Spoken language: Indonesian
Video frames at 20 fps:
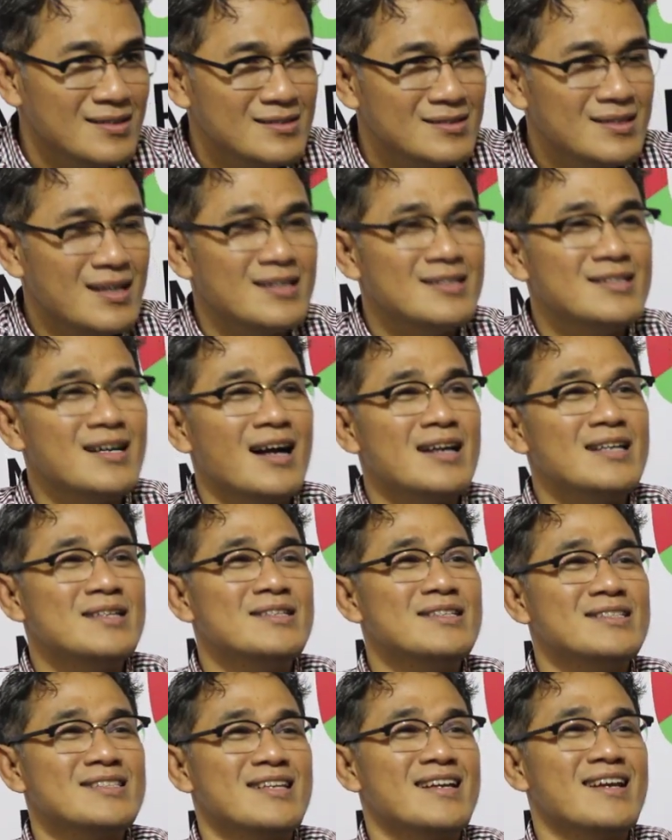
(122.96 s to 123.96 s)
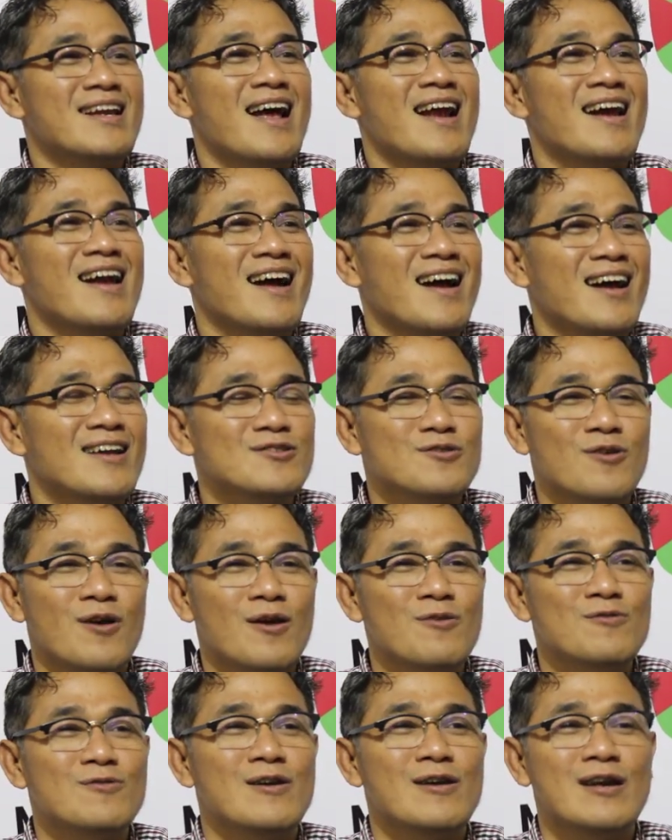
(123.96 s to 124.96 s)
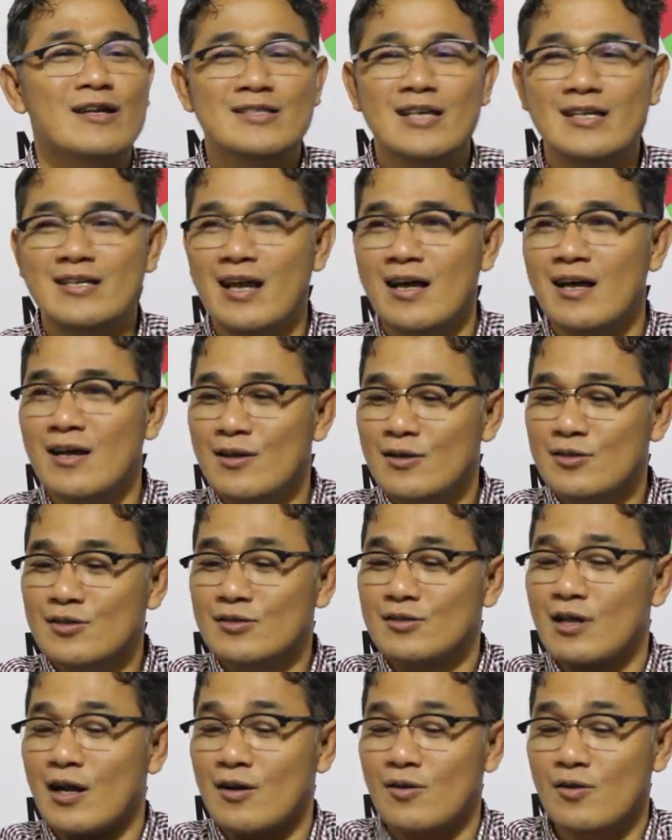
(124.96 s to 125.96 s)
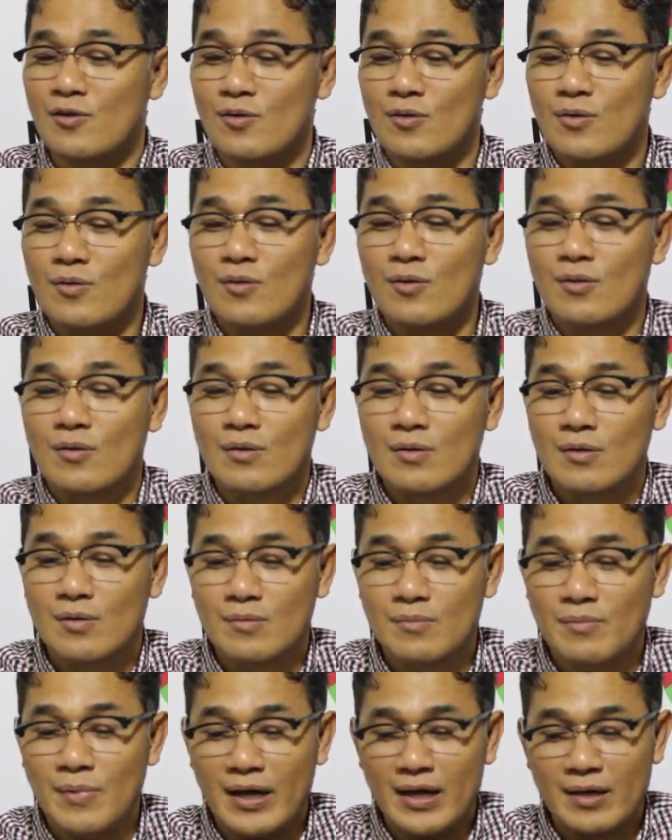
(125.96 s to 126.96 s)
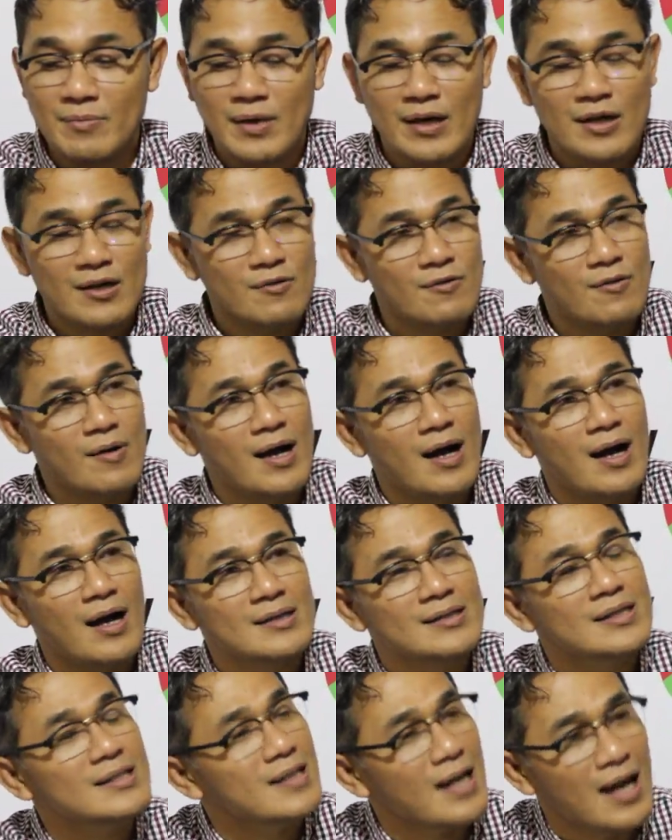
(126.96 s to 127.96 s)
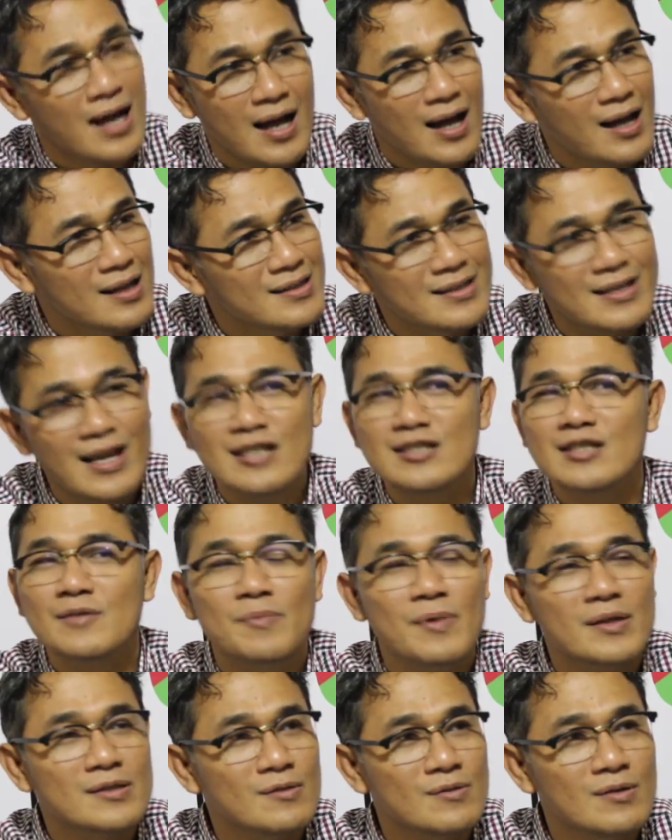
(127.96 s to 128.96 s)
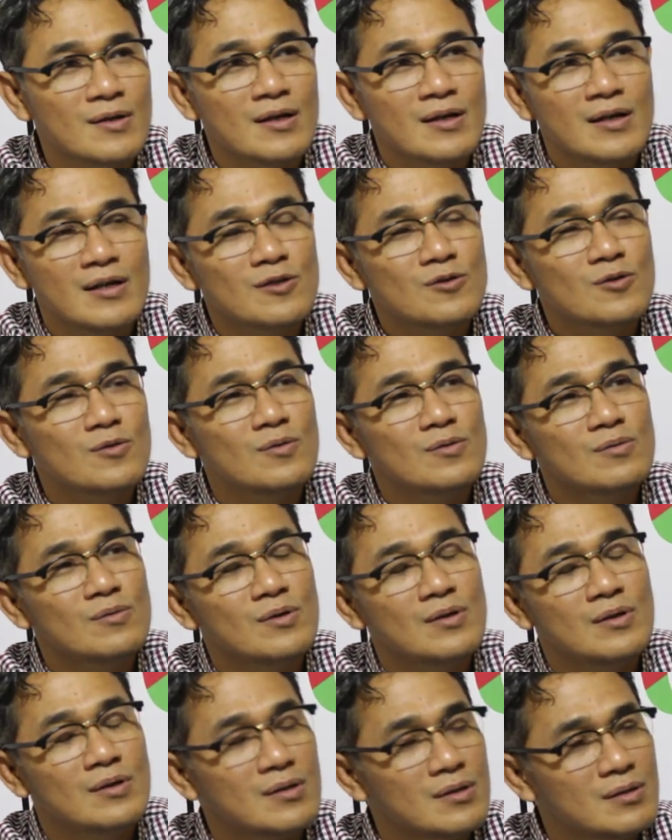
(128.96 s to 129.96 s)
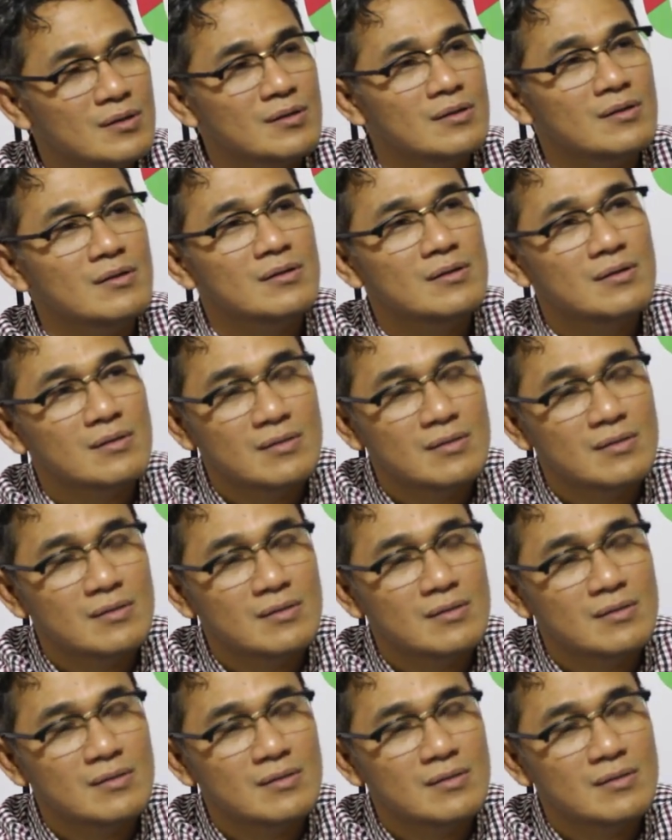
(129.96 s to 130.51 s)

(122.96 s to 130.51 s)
jadi jangan disederhanakan seolah undang-undang desanya sudah bagi-bagi uang tidak tidak seperti itu, itu eh,